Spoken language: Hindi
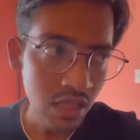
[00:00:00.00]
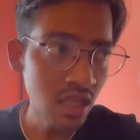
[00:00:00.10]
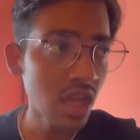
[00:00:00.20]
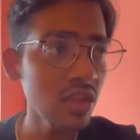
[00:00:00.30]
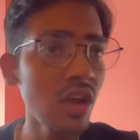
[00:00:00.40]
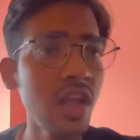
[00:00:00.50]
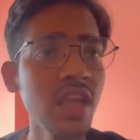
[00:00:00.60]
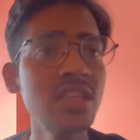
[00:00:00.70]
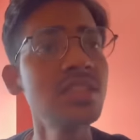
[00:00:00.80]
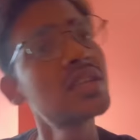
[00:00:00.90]
इनका तो हर
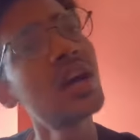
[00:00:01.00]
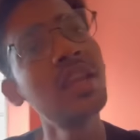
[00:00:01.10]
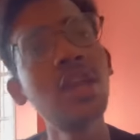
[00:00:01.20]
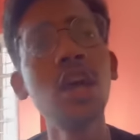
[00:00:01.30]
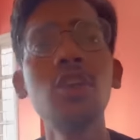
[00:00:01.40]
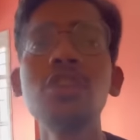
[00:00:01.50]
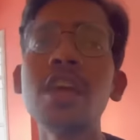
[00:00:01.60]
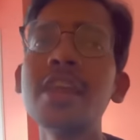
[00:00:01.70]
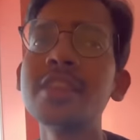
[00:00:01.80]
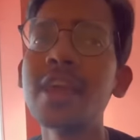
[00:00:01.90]
एक चीज कल ही कल
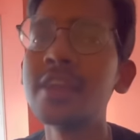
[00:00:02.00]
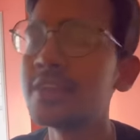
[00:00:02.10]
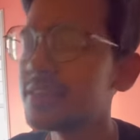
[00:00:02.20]
होता रहता है